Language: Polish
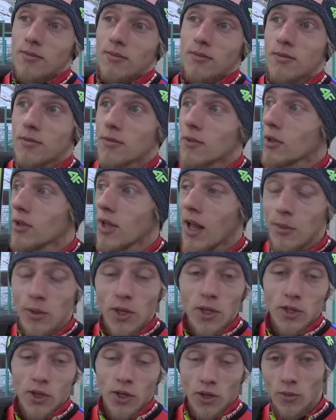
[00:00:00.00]
no dla
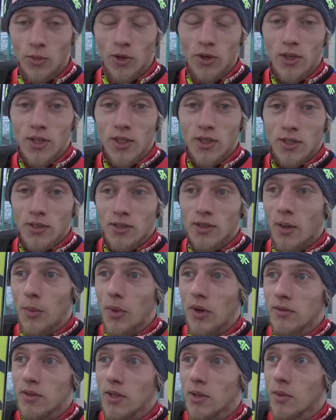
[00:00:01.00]
mnie szok, bo jest
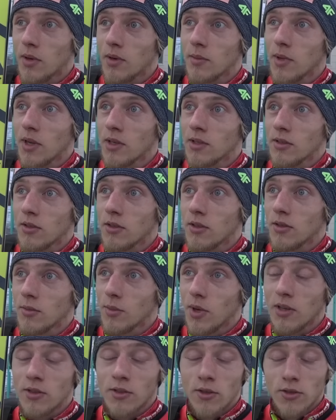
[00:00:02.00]
naprawdę bardzo,
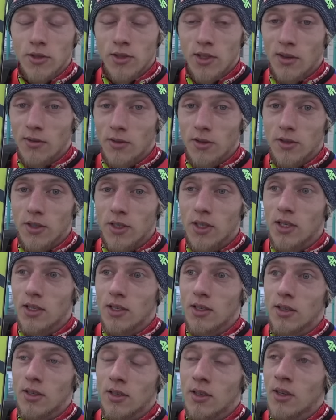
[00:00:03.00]
bardzo odstawiony
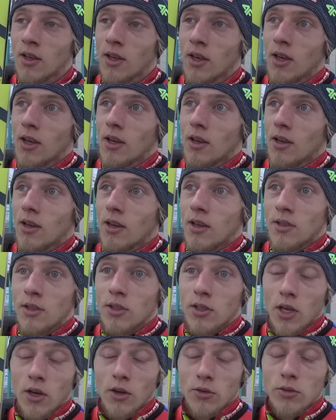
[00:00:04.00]
i e,
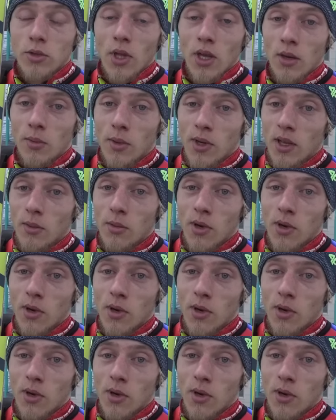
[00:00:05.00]
niczego tutaj chyba nie